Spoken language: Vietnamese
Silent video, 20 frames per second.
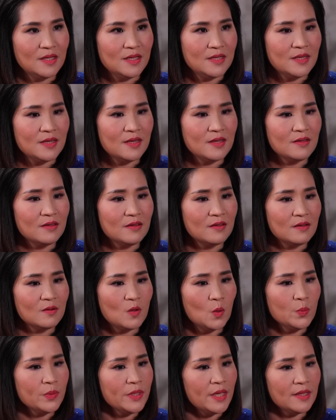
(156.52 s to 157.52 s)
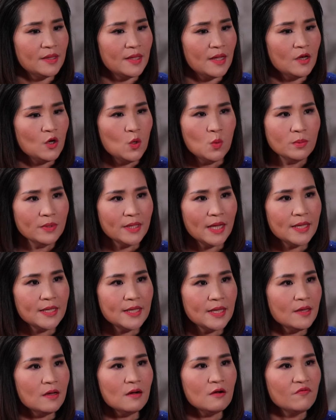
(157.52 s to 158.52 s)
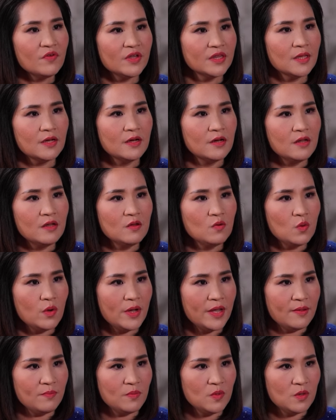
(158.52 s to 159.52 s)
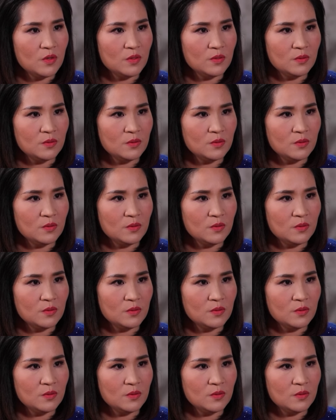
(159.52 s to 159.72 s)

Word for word: thì chị cũng chỉ thấy đúng cái ký ức về tình yêu của em thôi.